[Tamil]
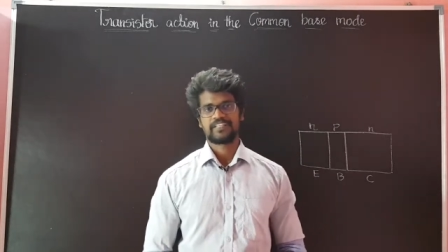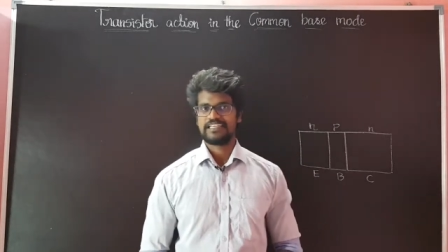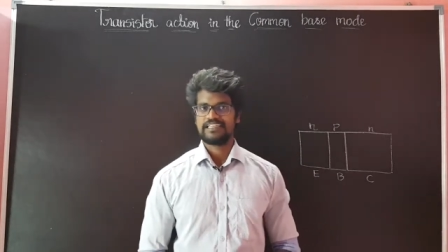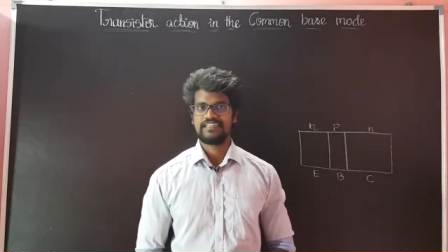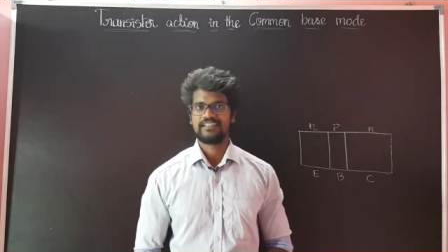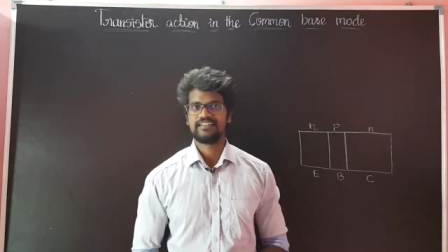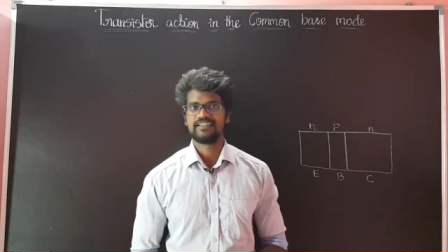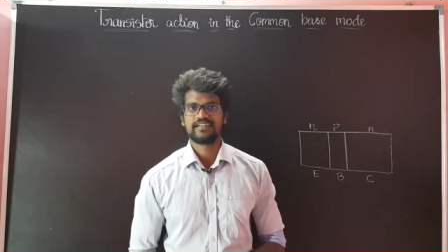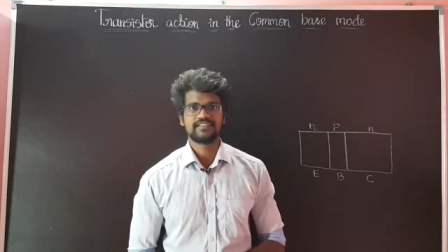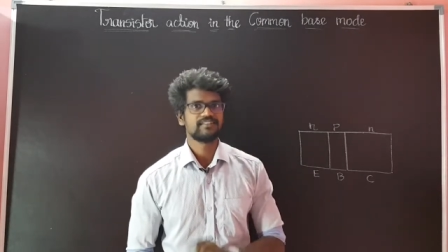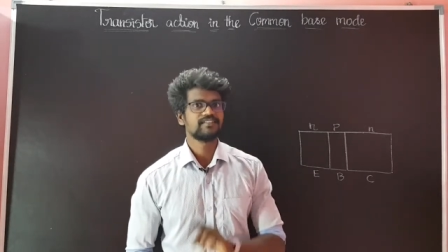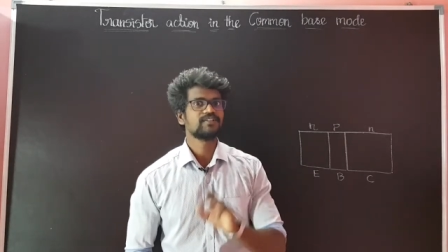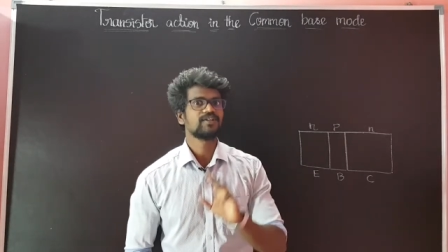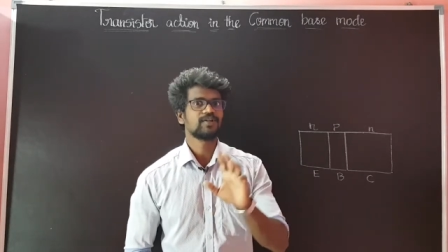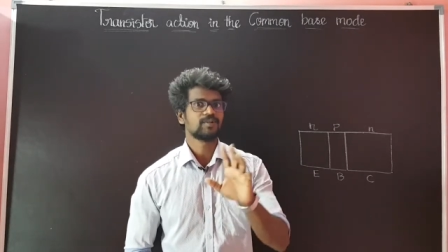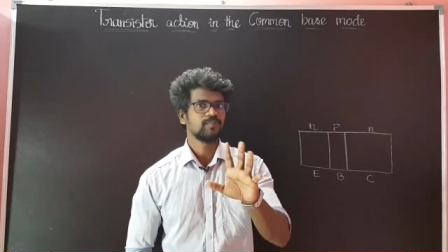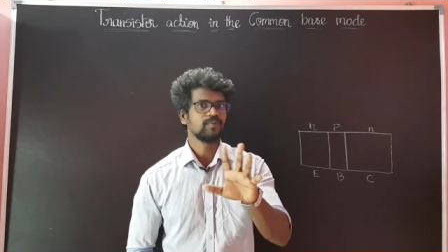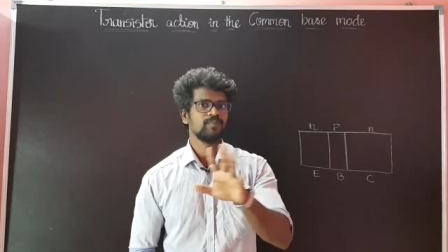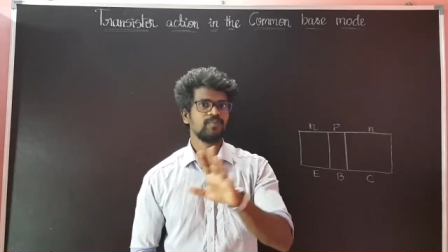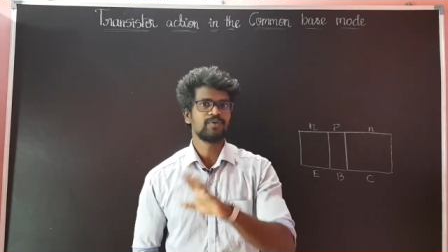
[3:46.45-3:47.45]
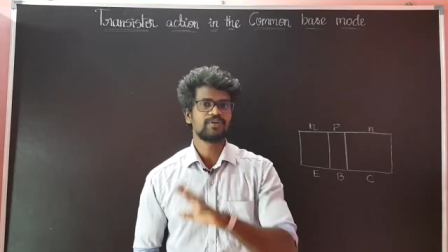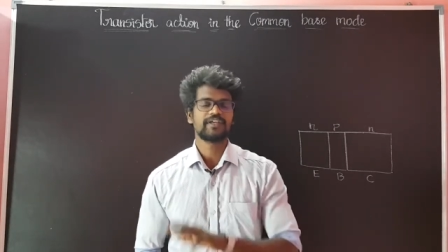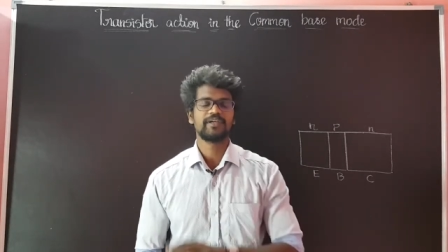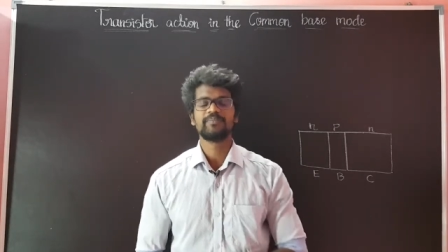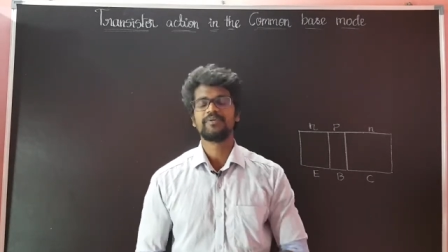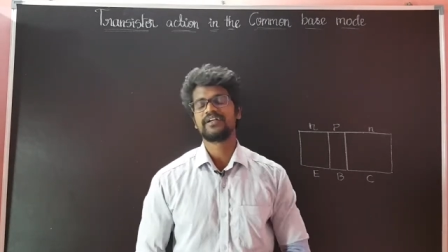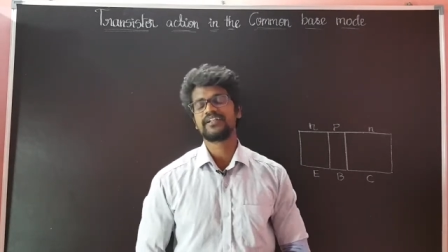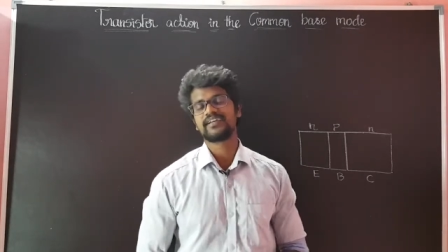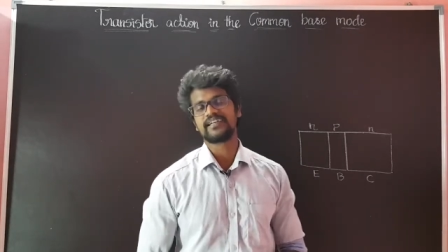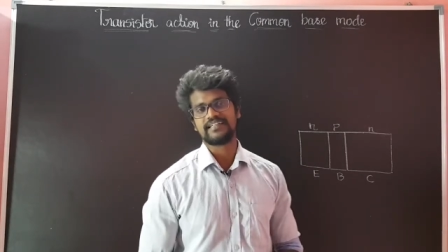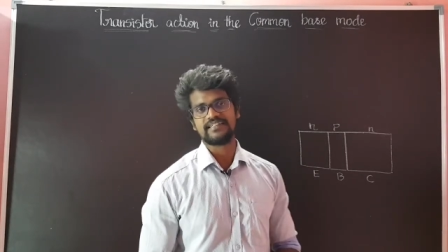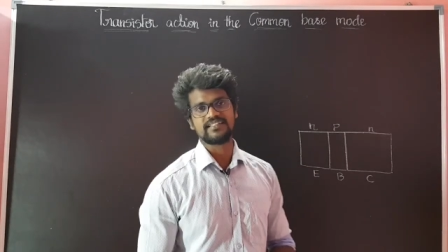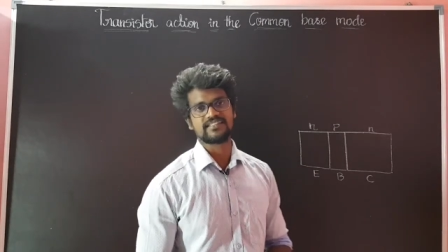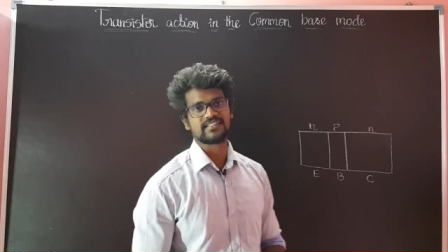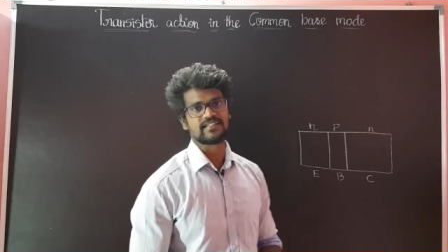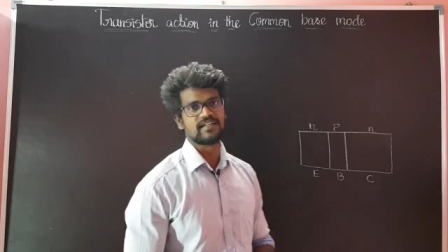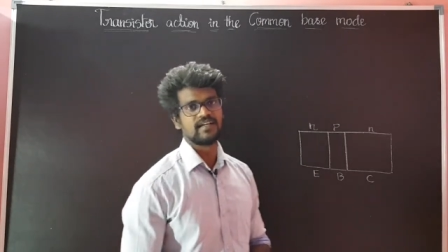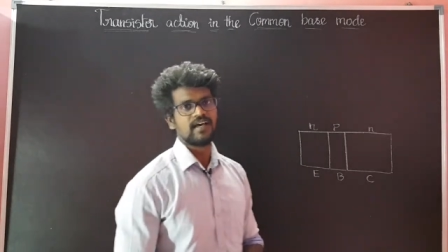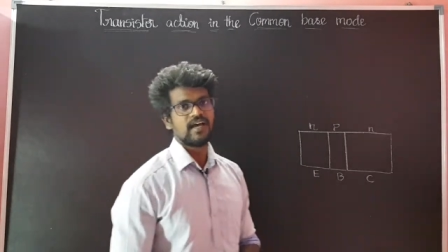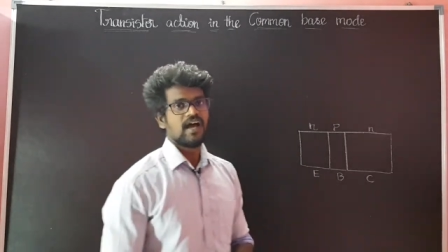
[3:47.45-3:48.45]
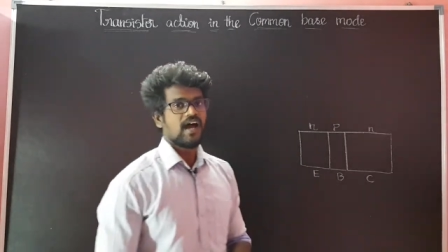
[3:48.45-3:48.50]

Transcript: இல்லையா அதுதான் ரொம்ப முக்கியமான கண்டிஷன்